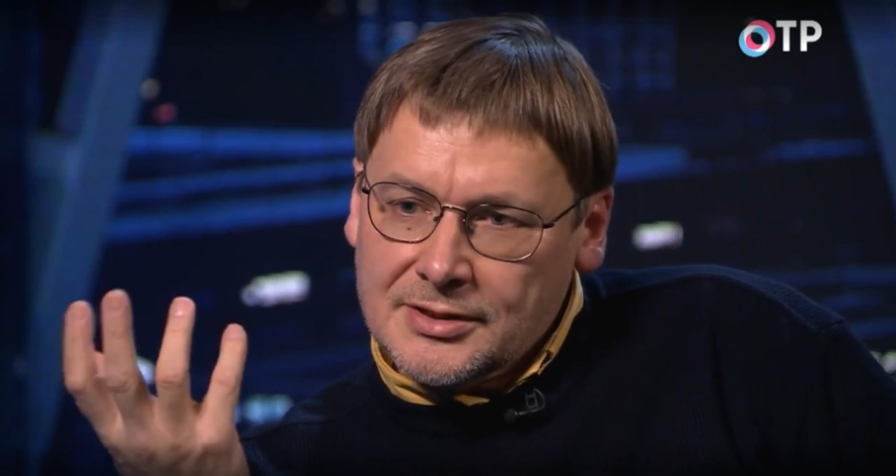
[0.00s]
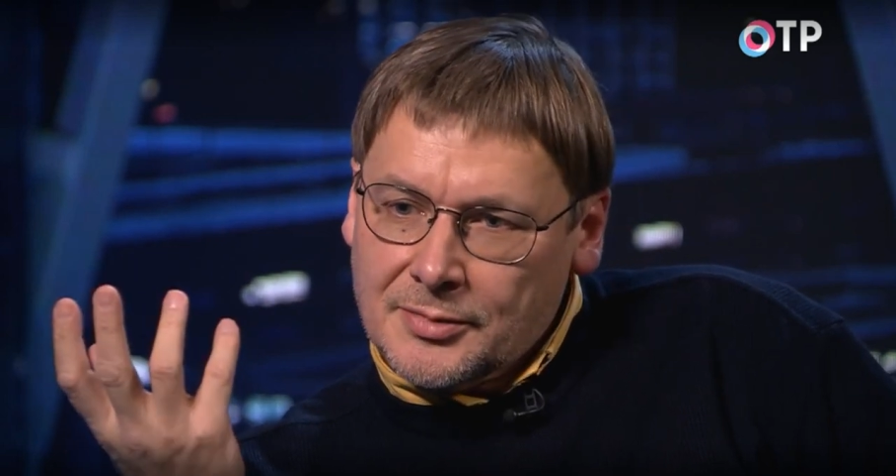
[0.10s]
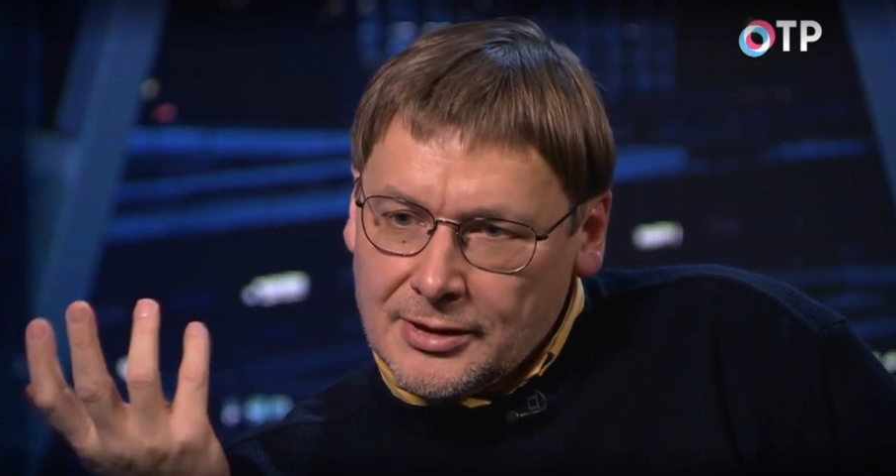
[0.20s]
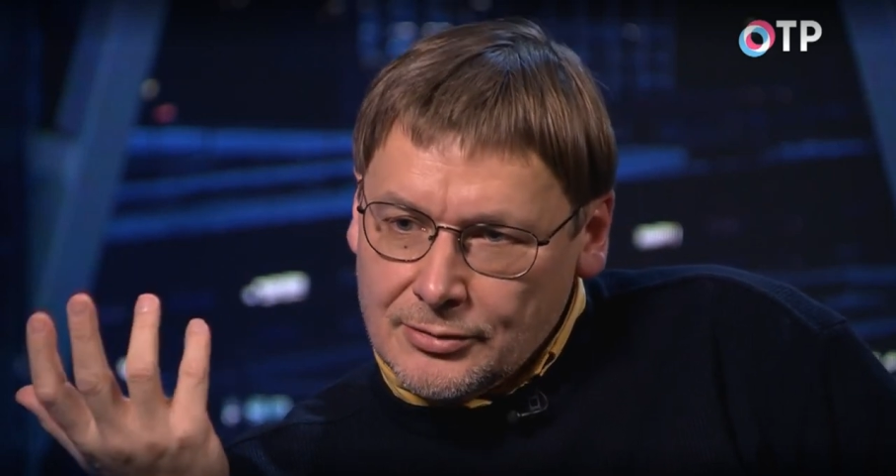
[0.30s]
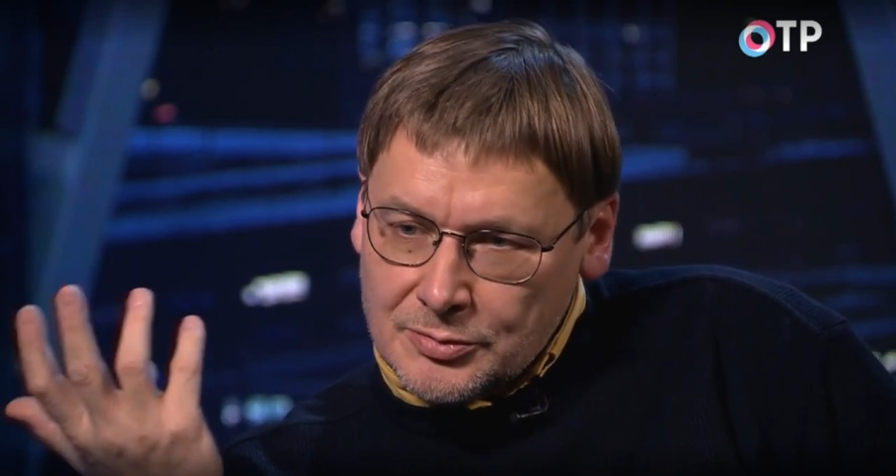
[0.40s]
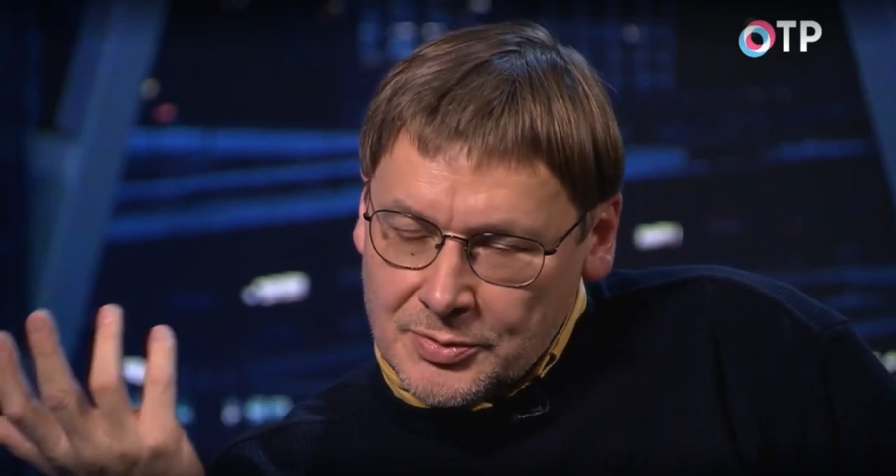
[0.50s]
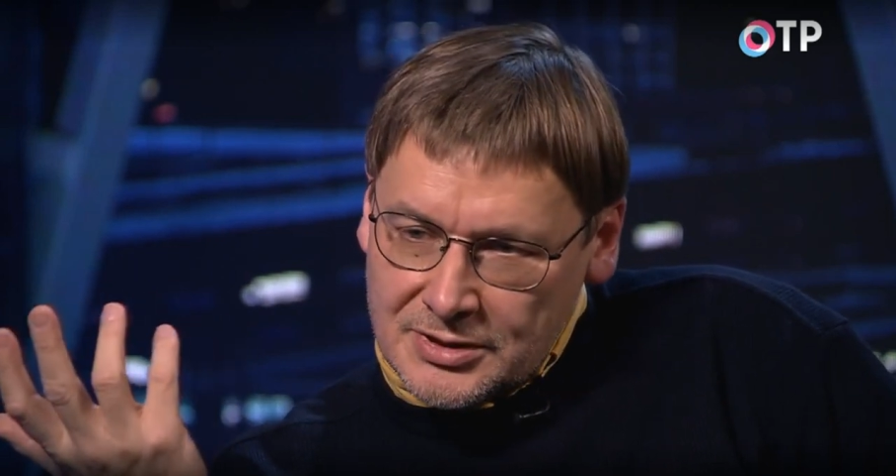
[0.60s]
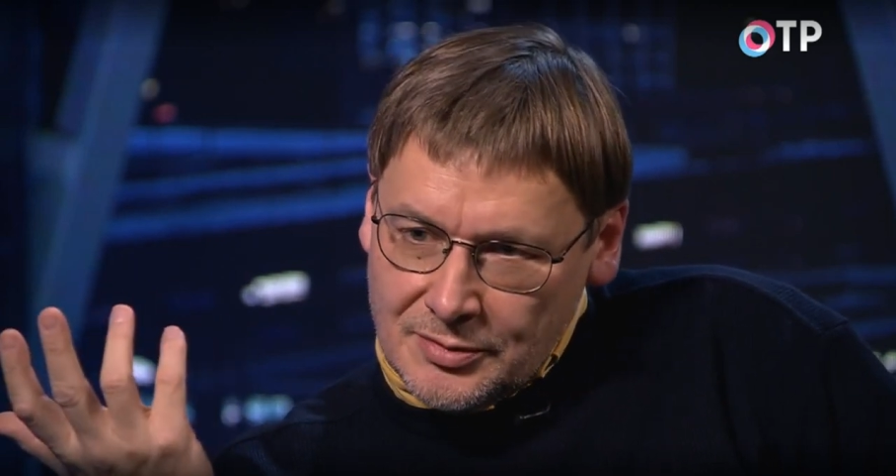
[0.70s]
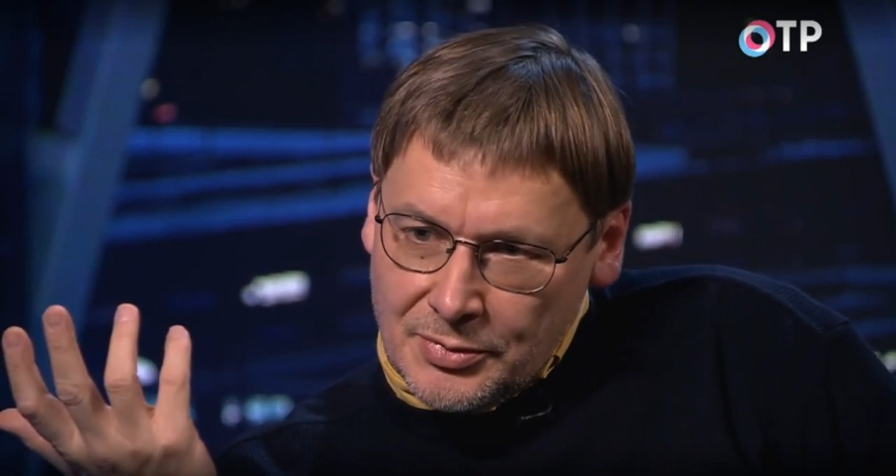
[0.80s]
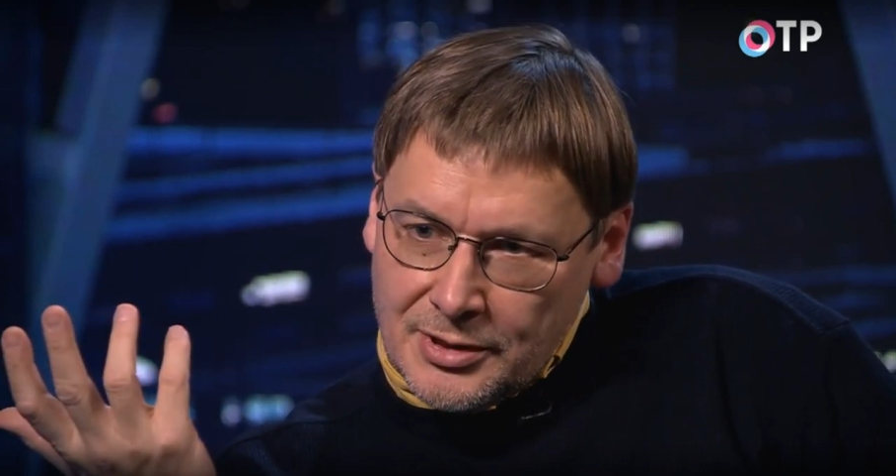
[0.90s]
собралось
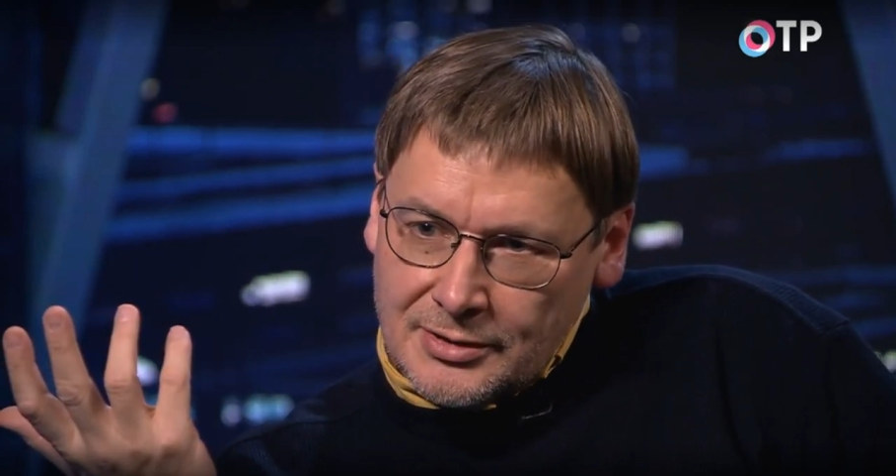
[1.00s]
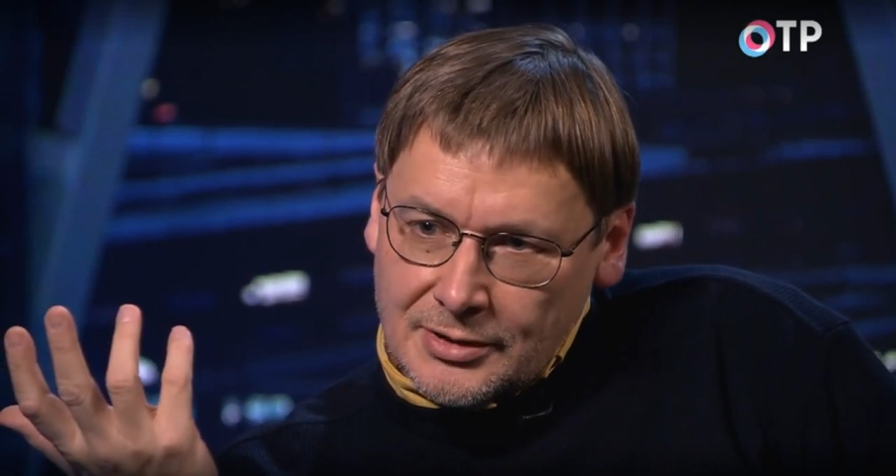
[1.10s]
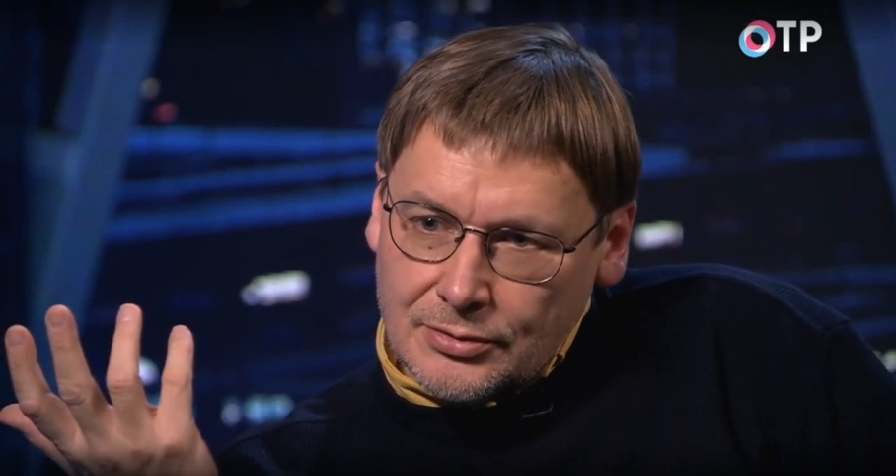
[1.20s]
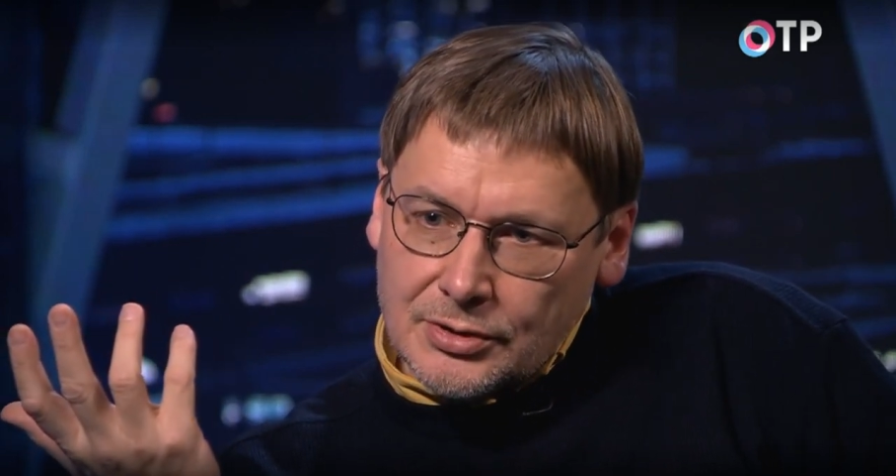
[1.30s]
постепенно,